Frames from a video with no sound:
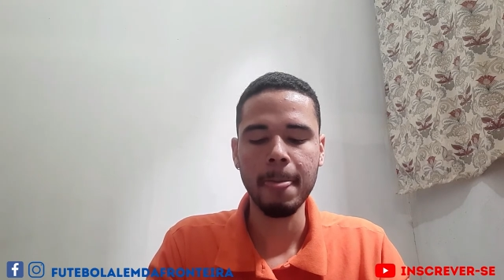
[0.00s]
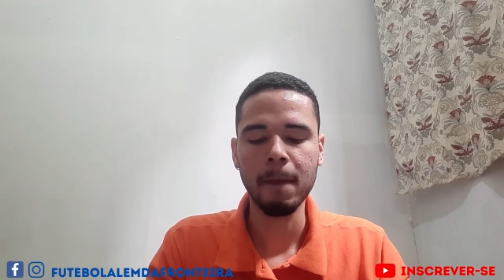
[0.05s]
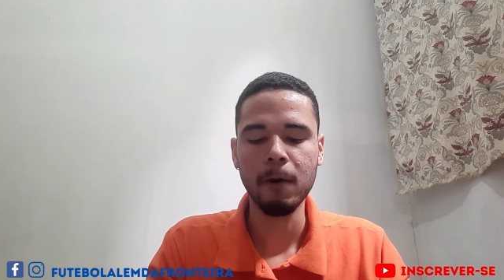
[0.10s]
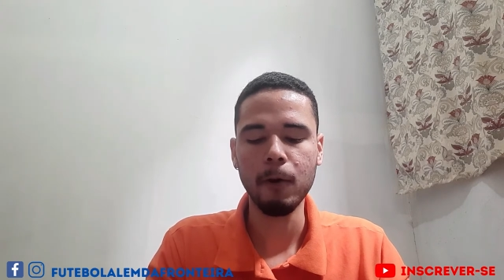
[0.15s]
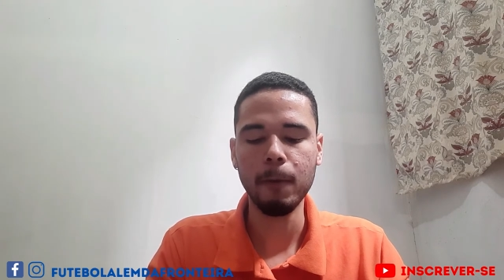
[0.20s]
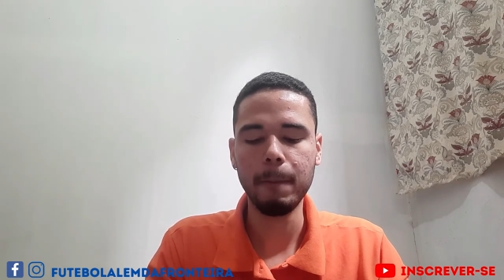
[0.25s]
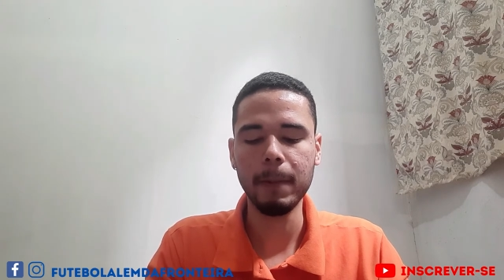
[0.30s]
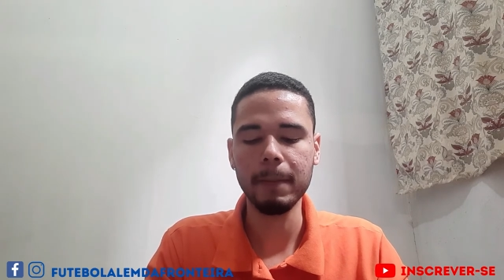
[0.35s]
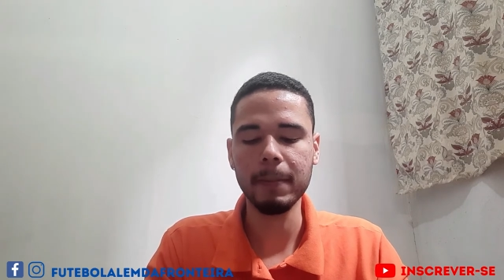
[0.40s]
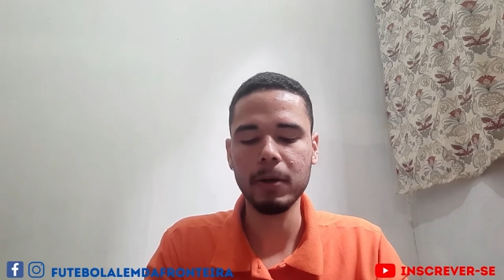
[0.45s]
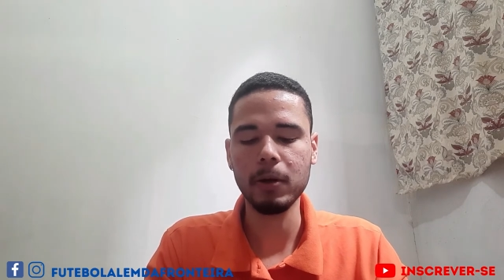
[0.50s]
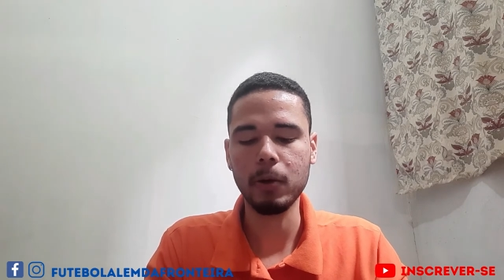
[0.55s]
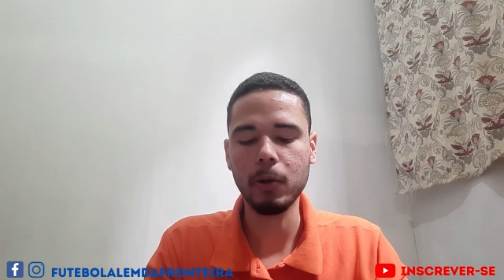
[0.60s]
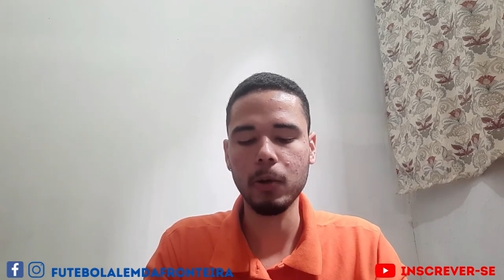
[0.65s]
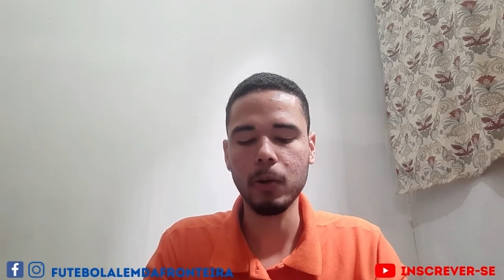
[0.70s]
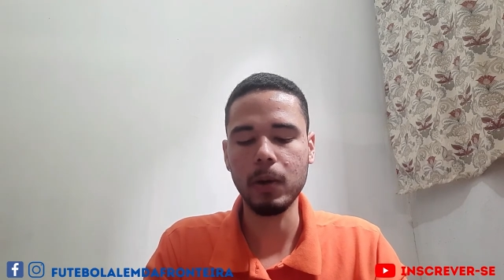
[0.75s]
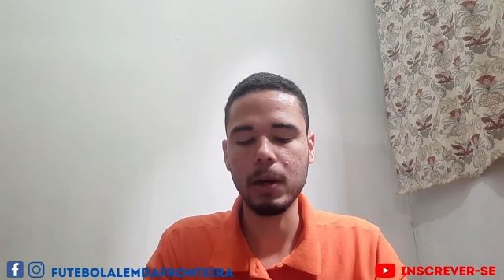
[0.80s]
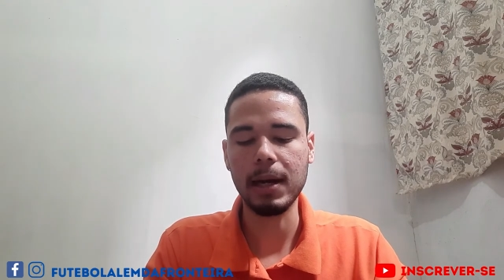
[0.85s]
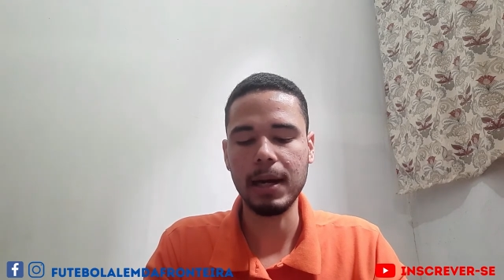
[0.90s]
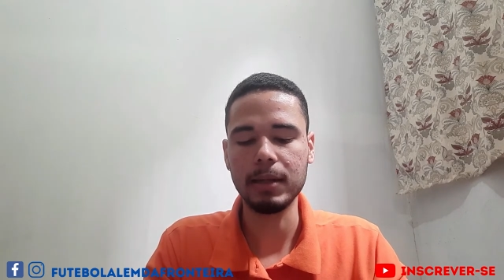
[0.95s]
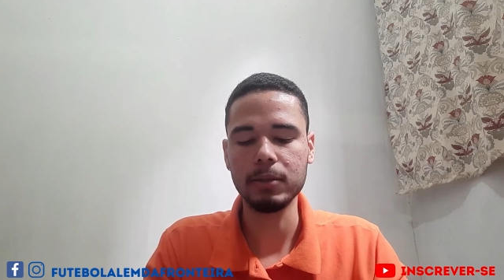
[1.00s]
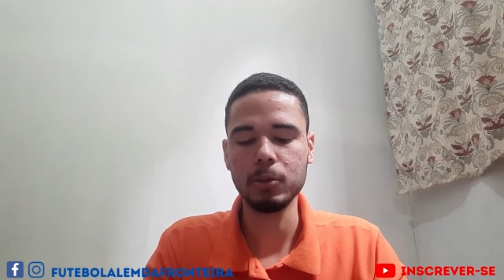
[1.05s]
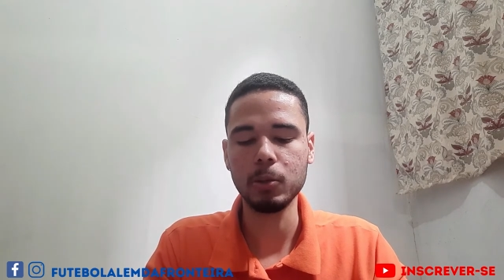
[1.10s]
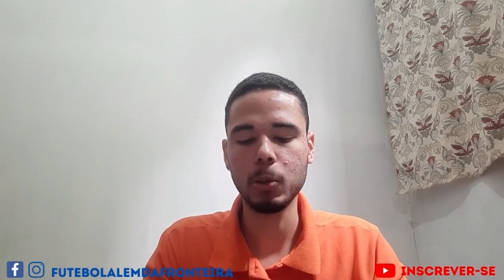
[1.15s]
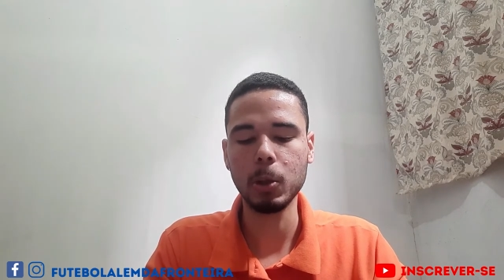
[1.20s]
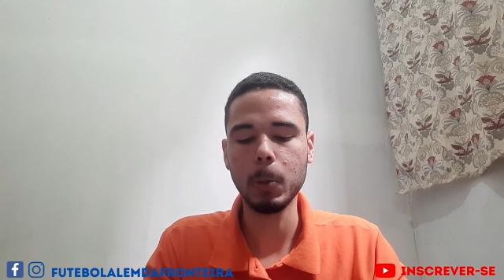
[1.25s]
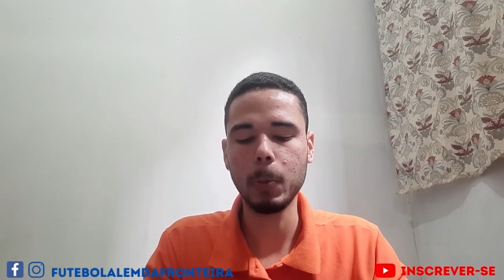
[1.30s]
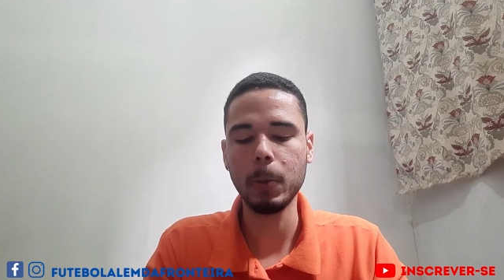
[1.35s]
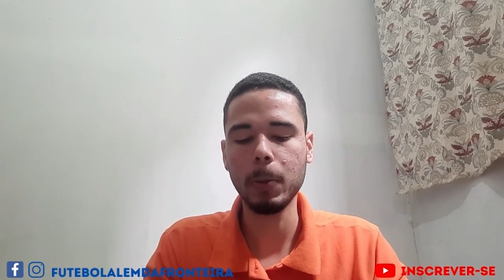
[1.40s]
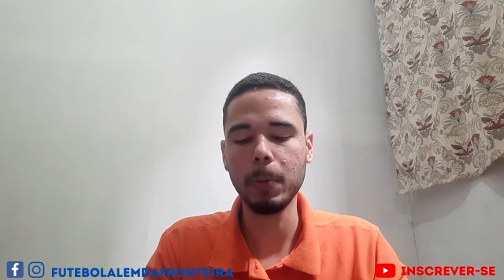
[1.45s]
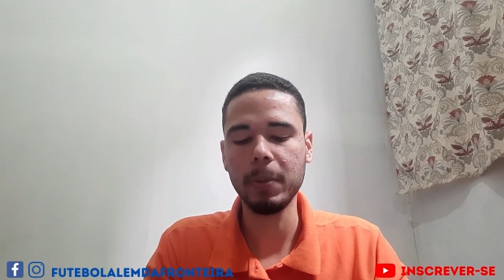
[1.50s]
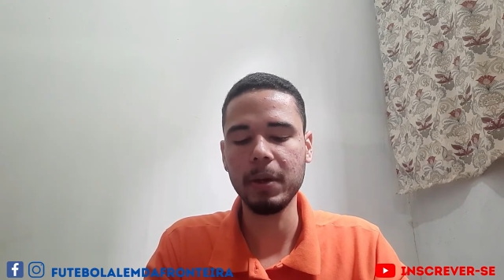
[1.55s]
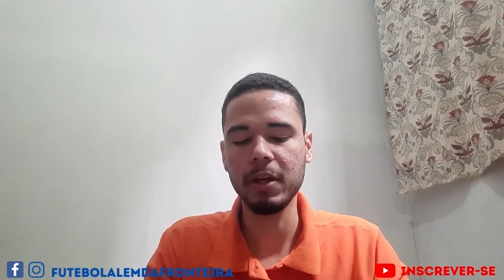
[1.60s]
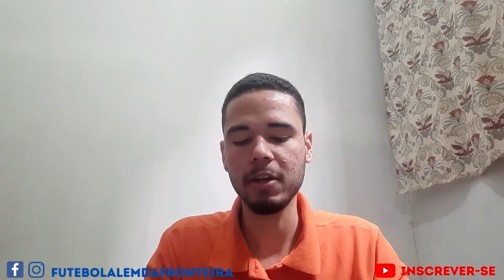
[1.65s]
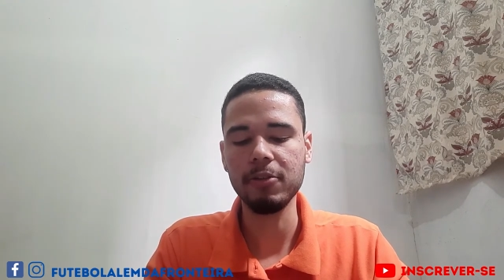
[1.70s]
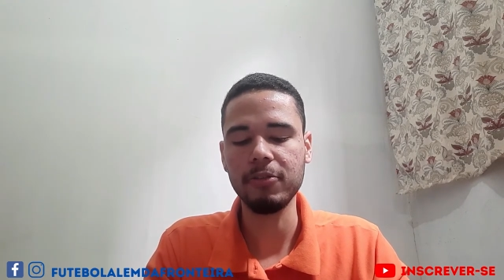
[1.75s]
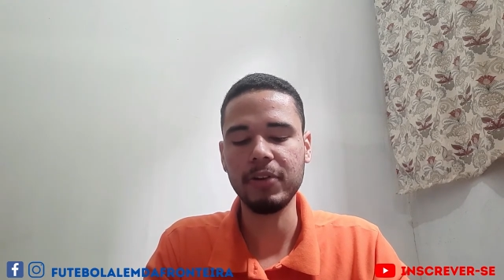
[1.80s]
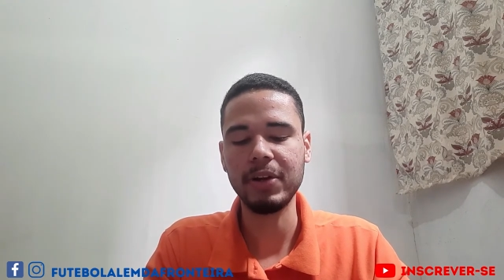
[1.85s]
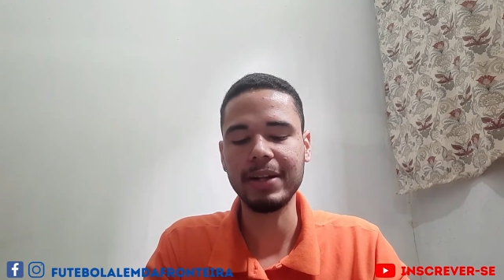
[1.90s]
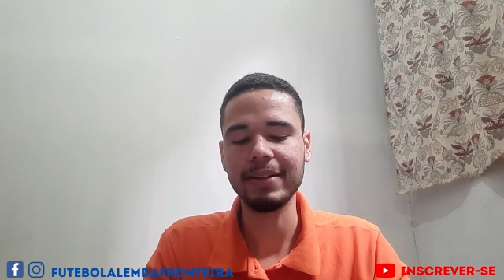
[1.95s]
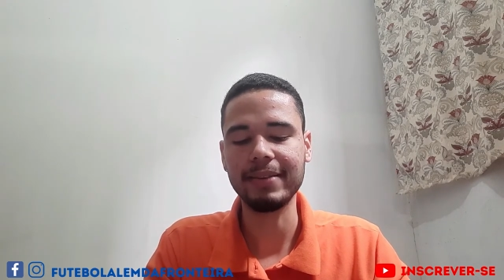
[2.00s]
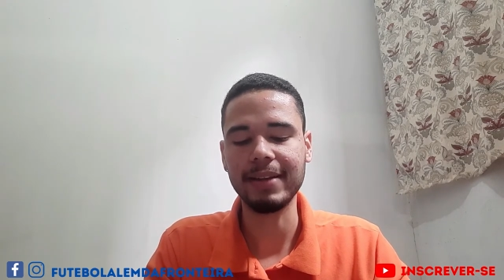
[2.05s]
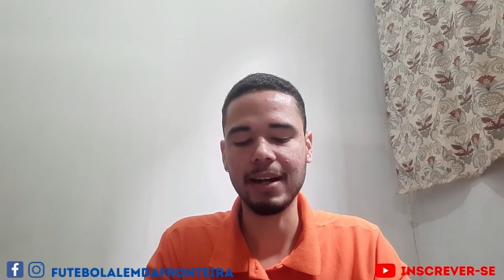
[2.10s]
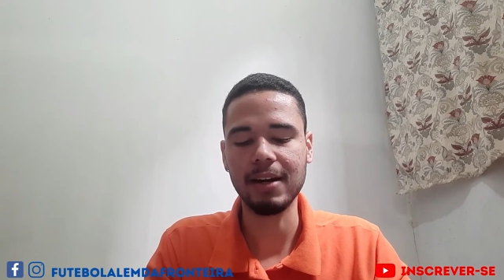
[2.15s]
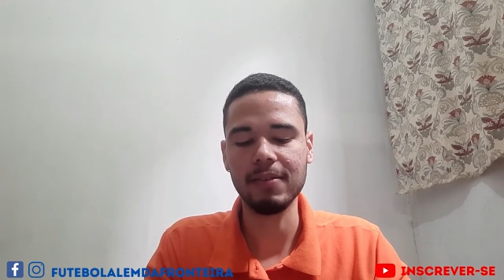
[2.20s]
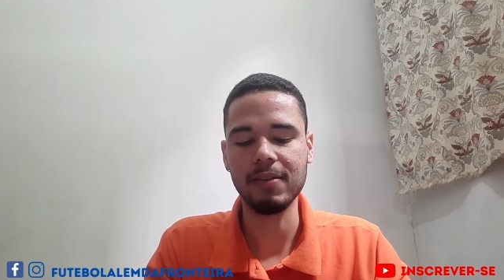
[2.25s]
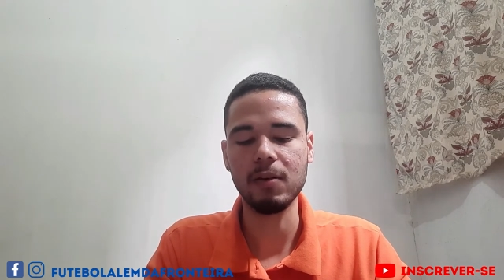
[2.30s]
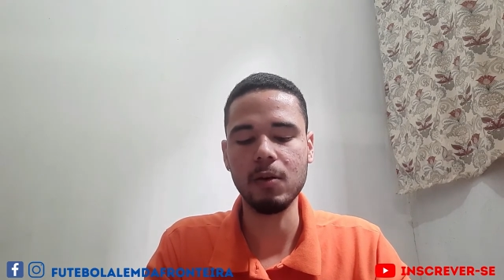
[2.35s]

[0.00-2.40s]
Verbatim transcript: o primeiro colocado do grupo B enfrentava